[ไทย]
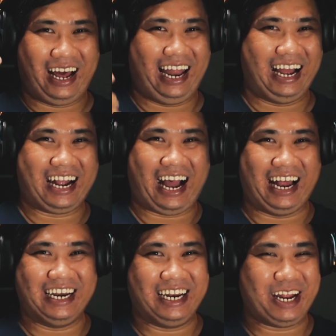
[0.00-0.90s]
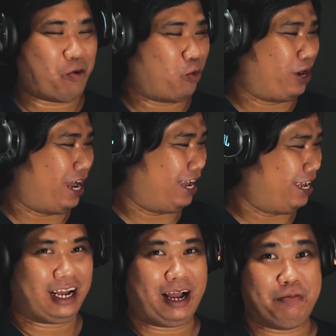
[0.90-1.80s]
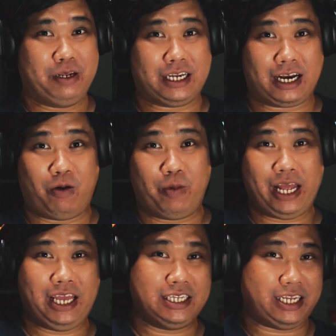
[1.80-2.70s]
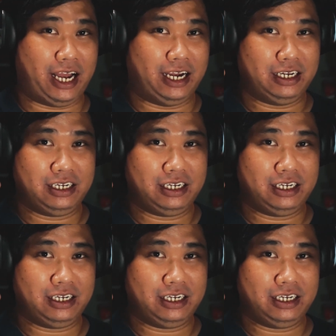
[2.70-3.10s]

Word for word: อลังการนะในหูเนี่ยนะครับเนื่องจากเราไม่ได้ยินเสียง